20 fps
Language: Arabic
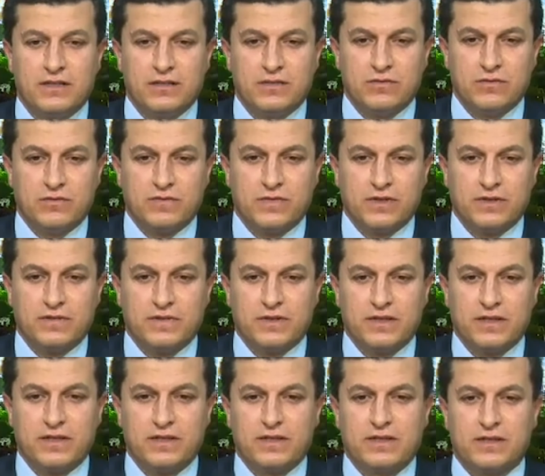تنفق
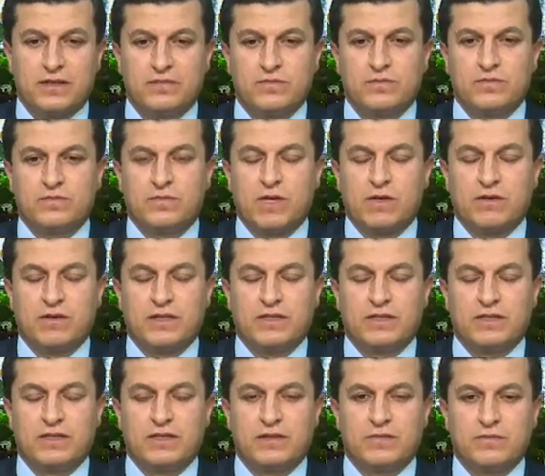في آه، موارد
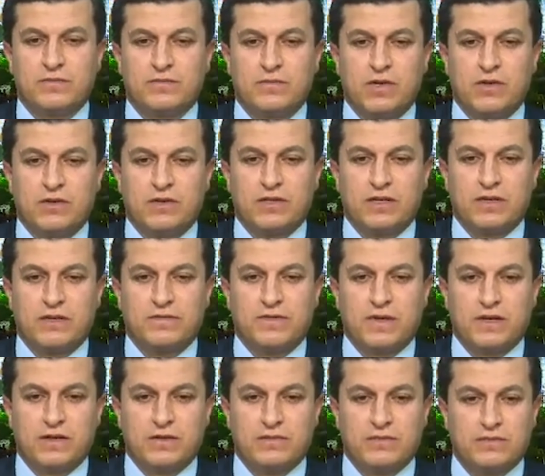موارد
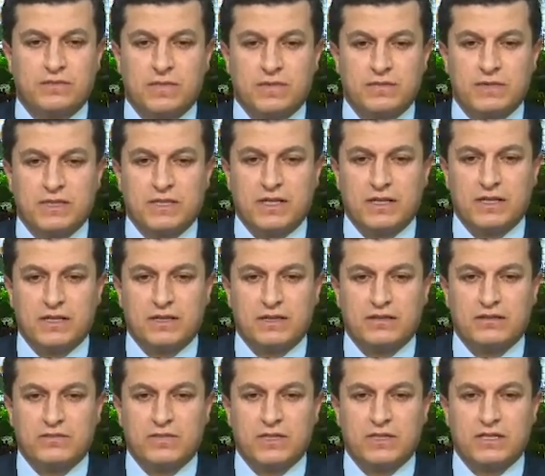الانفاق وبالتالي
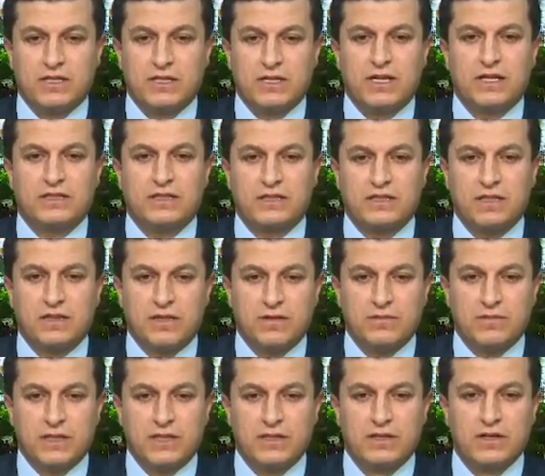الموازنه لا
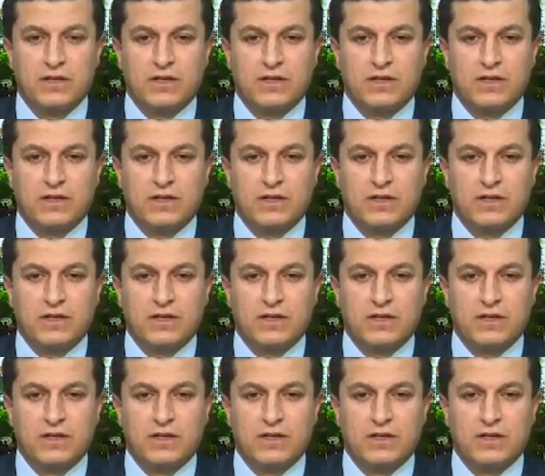تتضمن